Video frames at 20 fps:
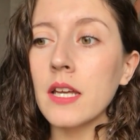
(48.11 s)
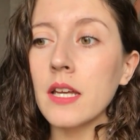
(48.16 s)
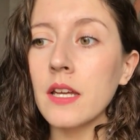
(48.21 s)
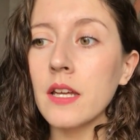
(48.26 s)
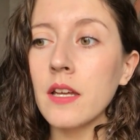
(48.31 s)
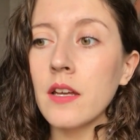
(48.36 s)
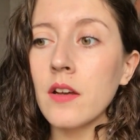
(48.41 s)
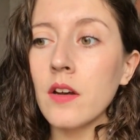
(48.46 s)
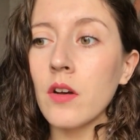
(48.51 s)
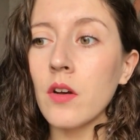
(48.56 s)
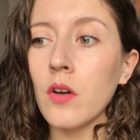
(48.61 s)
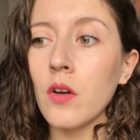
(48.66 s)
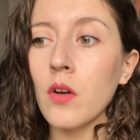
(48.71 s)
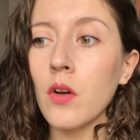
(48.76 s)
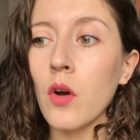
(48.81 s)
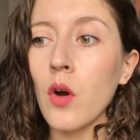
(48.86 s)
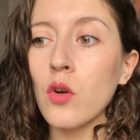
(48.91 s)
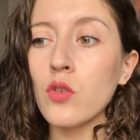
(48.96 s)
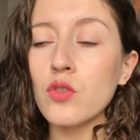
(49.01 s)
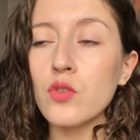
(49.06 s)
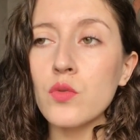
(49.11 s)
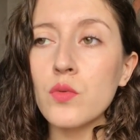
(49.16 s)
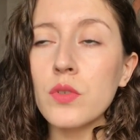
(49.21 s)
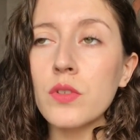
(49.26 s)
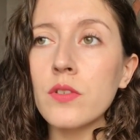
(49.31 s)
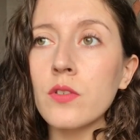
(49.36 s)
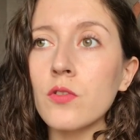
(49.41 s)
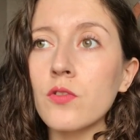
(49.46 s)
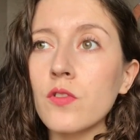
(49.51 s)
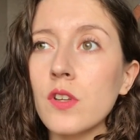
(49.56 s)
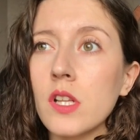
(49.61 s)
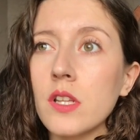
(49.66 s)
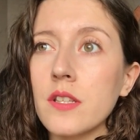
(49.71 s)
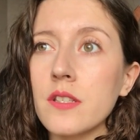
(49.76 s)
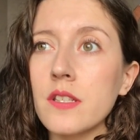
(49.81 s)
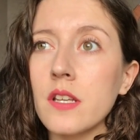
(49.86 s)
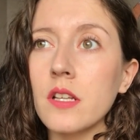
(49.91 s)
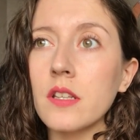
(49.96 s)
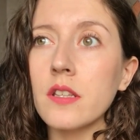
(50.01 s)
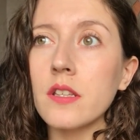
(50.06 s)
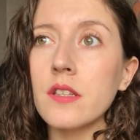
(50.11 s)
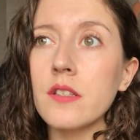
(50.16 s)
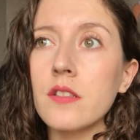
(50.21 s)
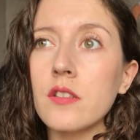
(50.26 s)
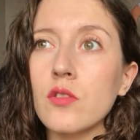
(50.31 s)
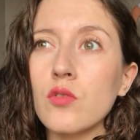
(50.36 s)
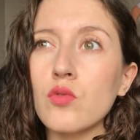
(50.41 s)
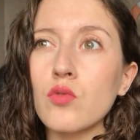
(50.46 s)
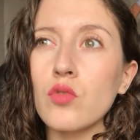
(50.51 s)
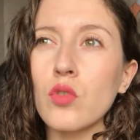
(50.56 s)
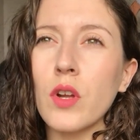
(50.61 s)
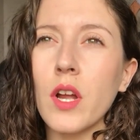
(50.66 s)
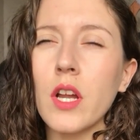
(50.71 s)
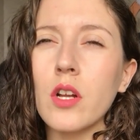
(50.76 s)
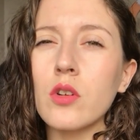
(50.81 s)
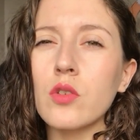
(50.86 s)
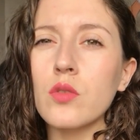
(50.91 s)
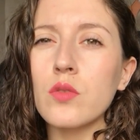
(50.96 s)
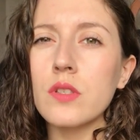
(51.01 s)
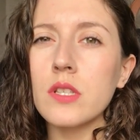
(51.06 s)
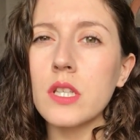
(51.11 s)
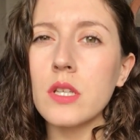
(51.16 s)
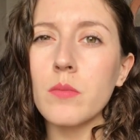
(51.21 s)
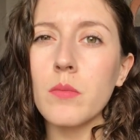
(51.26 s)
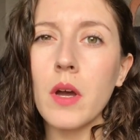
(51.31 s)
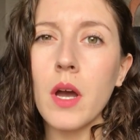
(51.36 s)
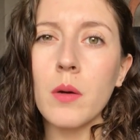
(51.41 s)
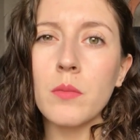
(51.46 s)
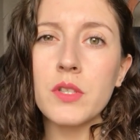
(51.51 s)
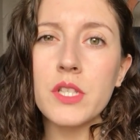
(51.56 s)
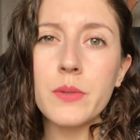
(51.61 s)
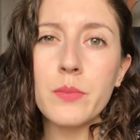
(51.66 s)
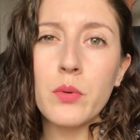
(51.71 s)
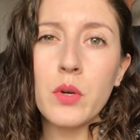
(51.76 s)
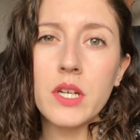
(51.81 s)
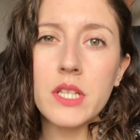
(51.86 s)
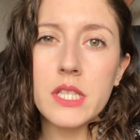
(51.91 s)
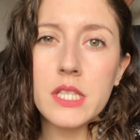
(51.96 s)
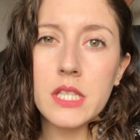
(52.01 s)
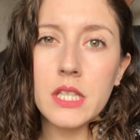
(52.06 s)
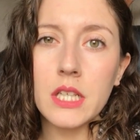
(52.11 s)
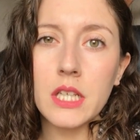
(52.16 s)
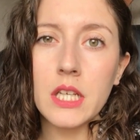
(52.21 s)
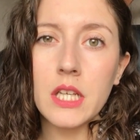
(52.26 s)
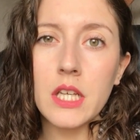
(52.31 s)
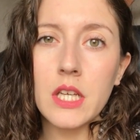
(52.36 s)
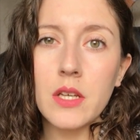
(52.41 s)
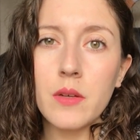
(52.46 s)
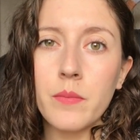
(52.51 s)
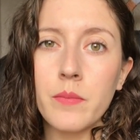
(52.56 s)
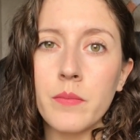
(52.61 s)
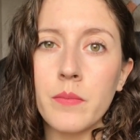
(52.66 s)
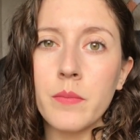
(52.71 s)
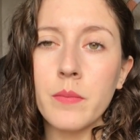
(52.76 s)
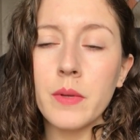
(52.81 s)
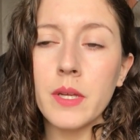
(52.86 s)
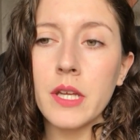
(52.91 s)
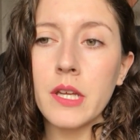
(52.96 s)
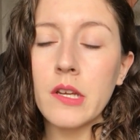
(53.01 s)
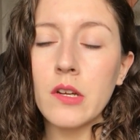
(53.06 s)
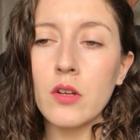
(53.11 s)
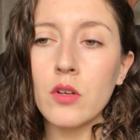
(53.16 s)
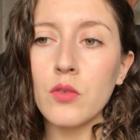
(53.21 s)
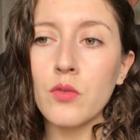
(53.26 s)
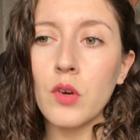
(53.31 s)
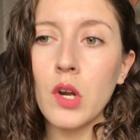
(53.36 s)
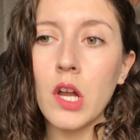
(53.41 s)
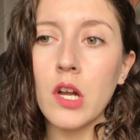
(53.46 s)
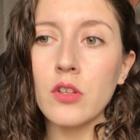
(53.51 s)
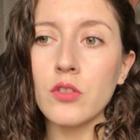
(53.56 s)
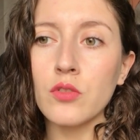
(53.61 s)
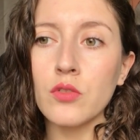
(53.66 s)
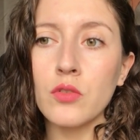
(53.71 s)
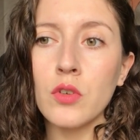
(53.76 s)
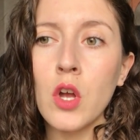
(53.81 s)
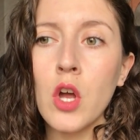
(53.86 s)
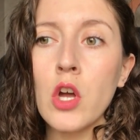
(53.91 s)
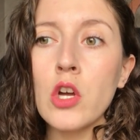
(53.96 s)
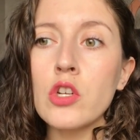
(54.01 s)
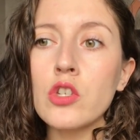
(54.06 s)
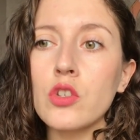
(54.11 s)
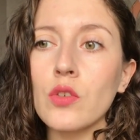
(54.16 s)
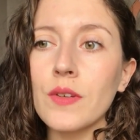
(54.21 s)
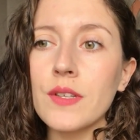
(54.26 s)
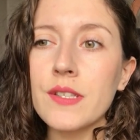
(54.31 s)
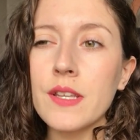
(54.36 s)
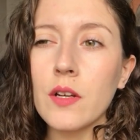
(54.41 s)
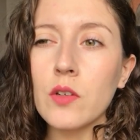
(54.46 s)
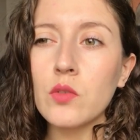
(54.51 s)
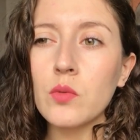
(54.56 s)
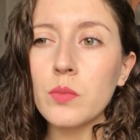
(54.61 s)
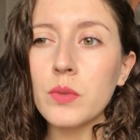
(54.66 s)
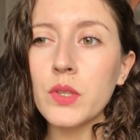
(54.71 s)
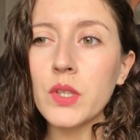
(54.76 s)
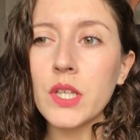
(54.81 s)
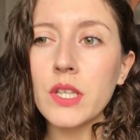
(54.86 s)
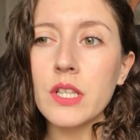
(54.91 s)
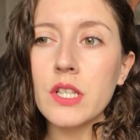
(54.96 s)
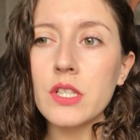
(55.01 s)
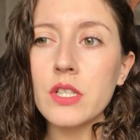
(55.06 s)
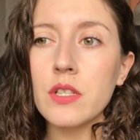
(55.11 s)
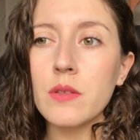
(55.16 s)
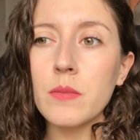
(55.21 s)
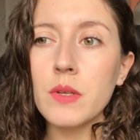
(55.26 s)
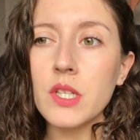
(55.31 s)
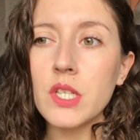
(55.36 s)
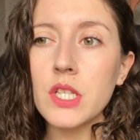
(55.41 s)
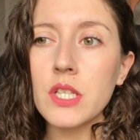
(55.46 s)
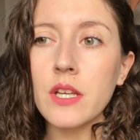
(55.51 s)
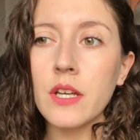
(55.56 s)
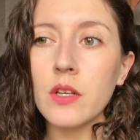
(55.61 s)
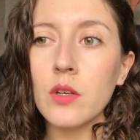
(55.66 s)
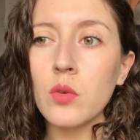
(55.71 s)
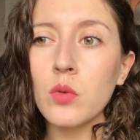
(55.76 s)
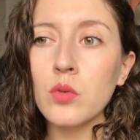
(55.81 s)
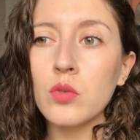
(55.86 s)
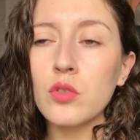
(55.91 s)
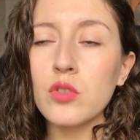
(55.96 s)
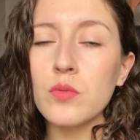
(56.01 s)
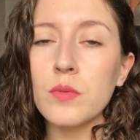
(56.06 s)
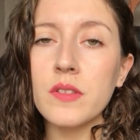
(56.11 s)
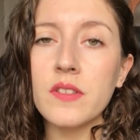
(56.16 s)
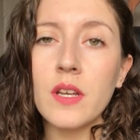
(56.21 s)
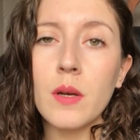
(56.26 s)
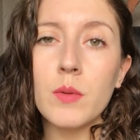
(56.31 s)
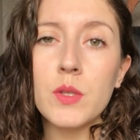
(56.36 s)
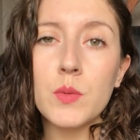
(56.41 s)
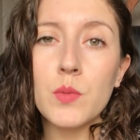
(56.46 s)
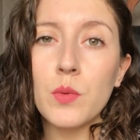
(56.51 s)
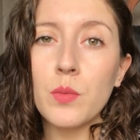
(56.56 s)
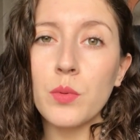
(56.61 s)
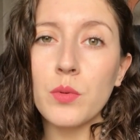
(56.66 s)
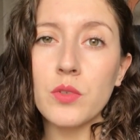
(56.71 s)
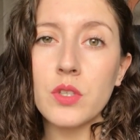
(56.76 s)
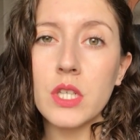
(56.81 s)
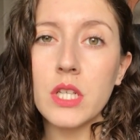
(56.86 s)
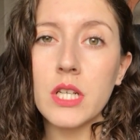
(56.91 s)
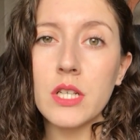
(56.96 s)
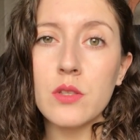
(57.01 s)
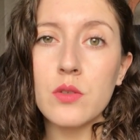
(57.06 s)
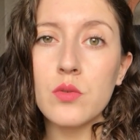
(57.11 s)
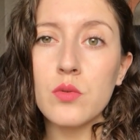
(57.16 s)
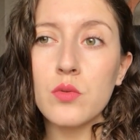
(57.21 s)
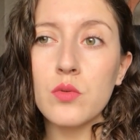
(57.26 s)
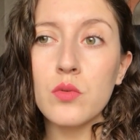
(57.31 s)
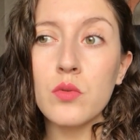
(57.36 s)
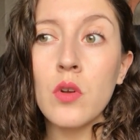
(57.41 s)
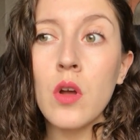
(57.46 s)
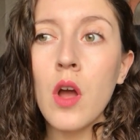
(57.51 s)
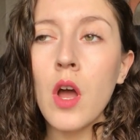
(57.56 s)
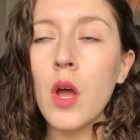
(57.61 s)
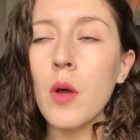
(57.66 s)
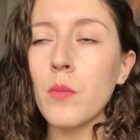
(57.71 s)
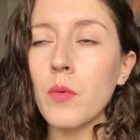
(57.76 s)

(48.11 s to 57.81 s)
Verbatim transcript: Et euh, ensuite, au fil des années, c'est toujours quelque chose qui m'a un petit peu attirée. Mais voilà, je trouvais ça compliqué d'acheter une machine à coudre. Je m'étais un petit peu penchée là-dessus